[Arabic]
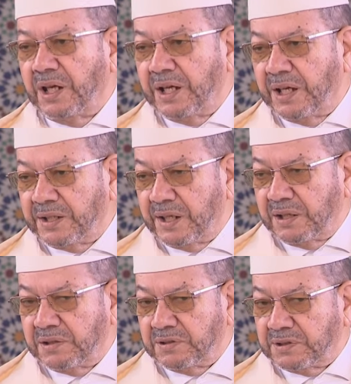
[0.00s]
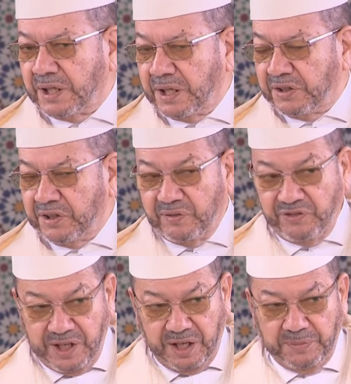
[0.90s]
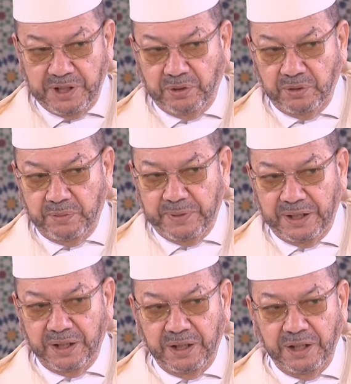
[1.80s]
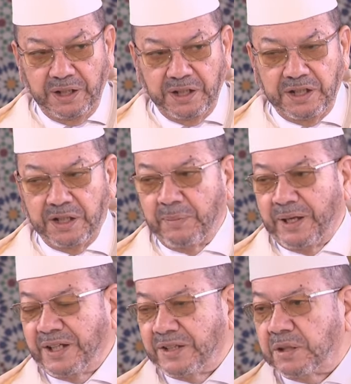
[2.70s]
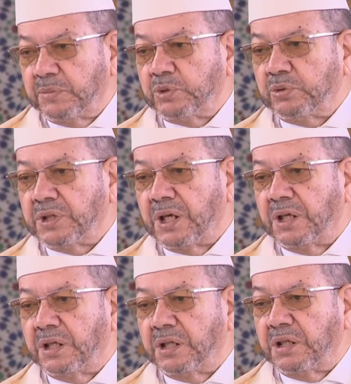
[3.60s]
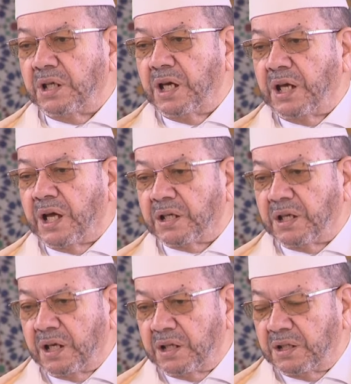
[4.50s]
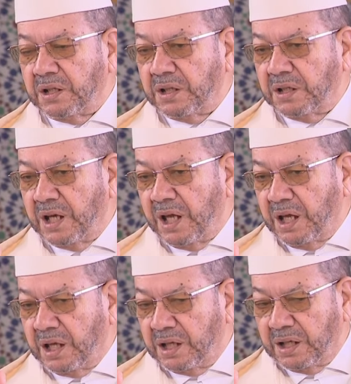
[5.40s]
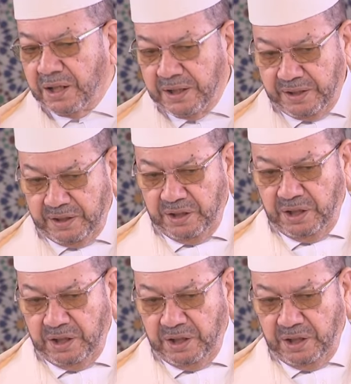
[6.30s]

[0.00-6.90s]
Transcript: هذا هذه الفئة من العلماء إنما يعتمدون العقل لا غير